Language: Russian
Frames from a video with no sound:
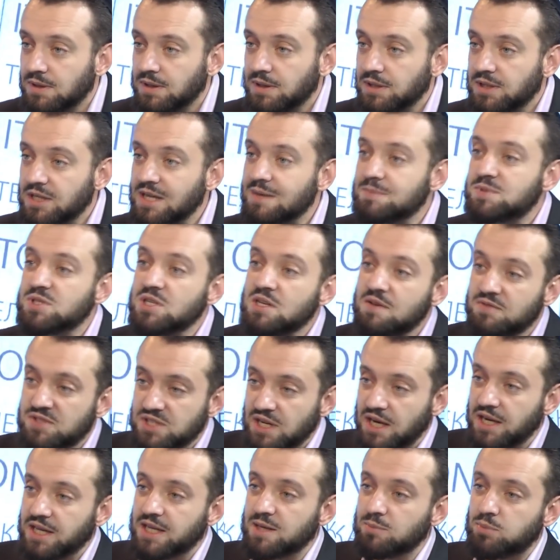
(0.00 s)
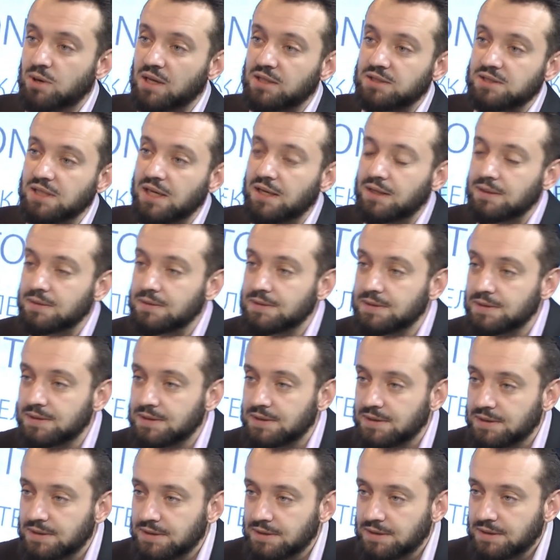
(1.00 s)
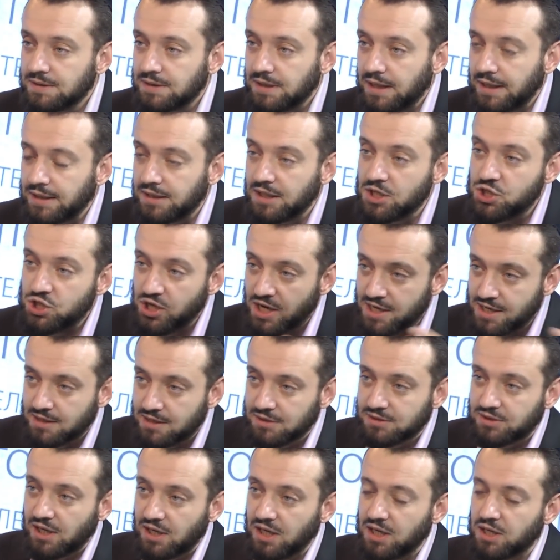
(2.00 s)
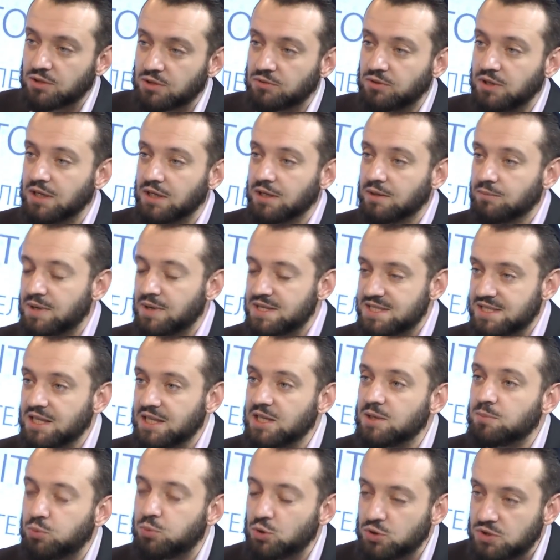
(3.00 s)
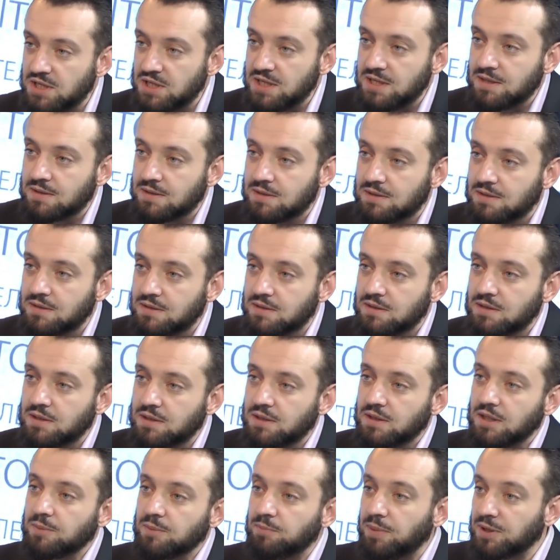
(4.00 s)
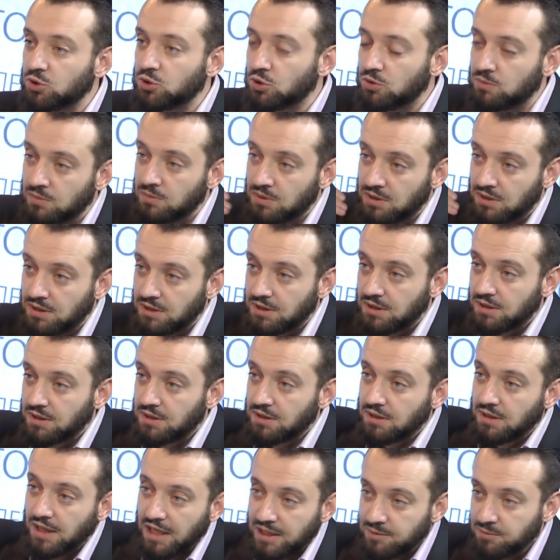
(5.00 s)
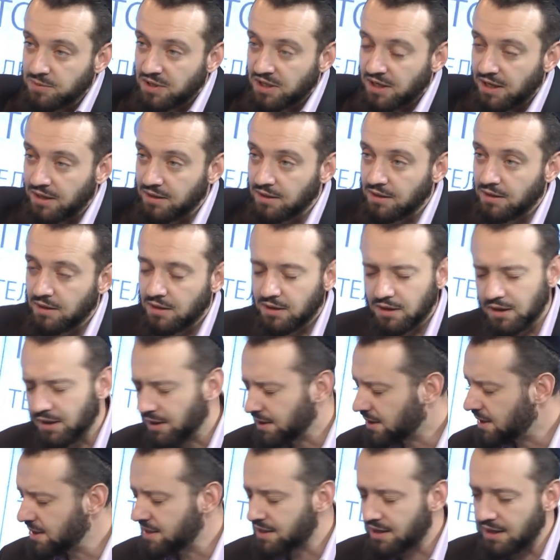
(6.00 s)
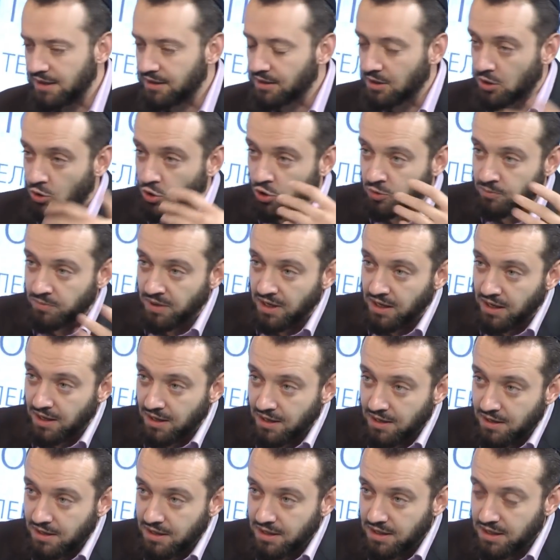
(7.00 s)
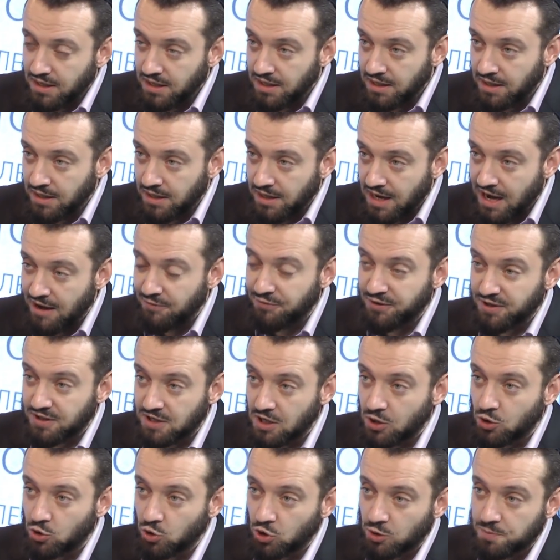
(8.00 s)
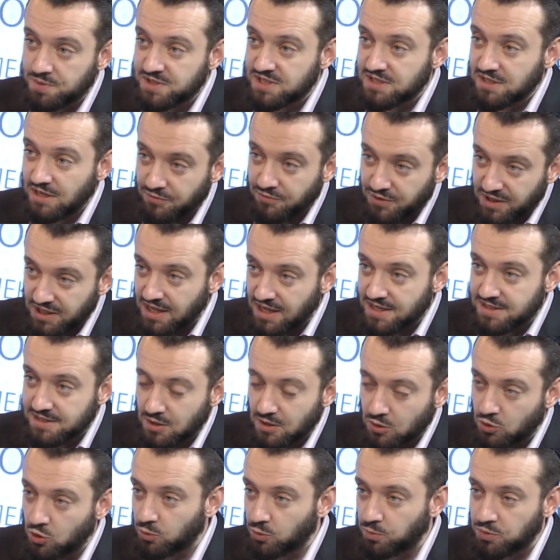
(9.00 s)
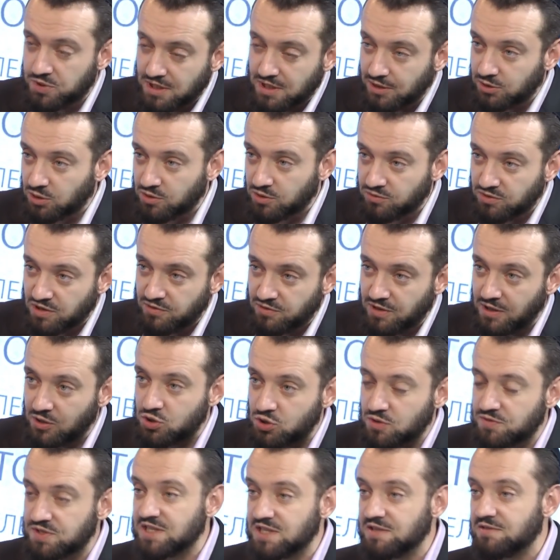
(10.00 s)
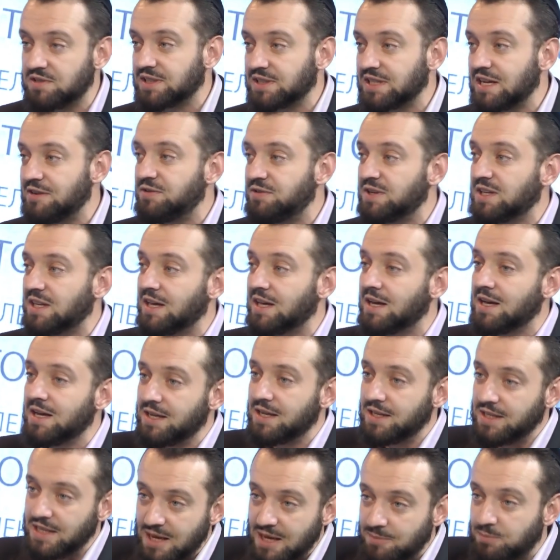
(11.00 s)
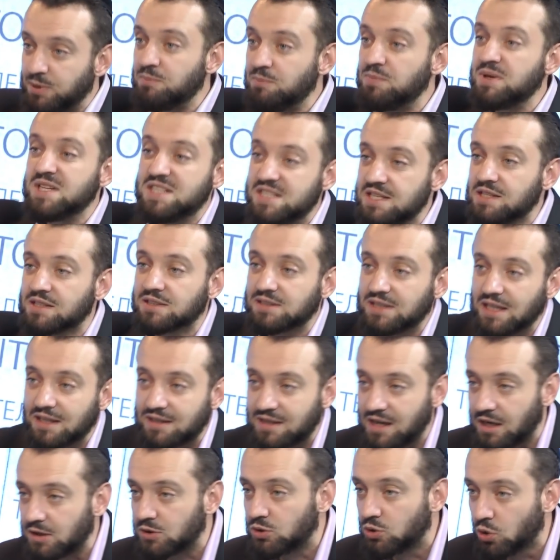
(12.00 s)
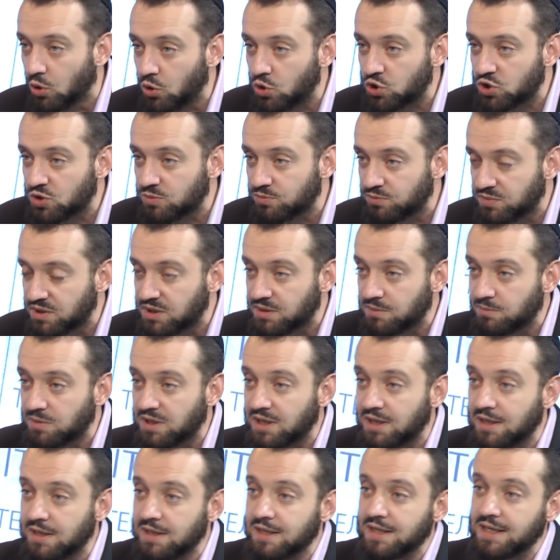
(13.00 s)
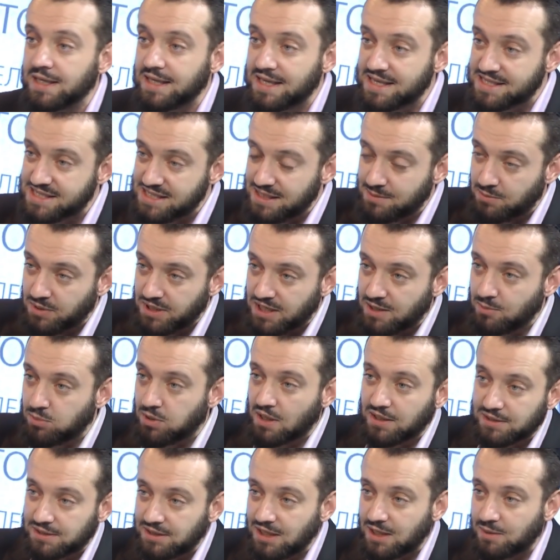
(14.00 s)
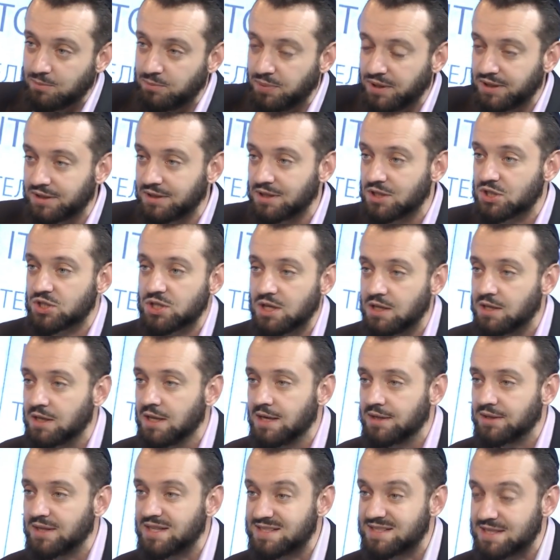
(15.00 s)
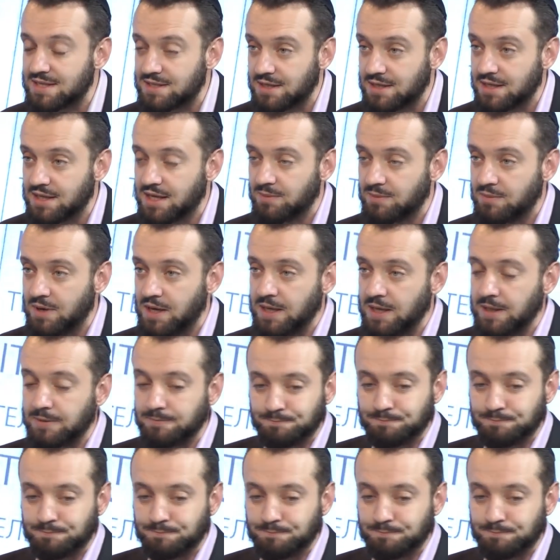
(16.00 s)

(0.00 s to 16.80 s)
Немцы не взяли Гибралтар, Англичане контролировали морские пути, и потом адмирал, э, генерал Роммель и Африка Корпс, африканский корпус, который воевал уже в Северной Африке, не победил так, как должен был бы, если бы Гибралтар принадлежал нацистской Германии.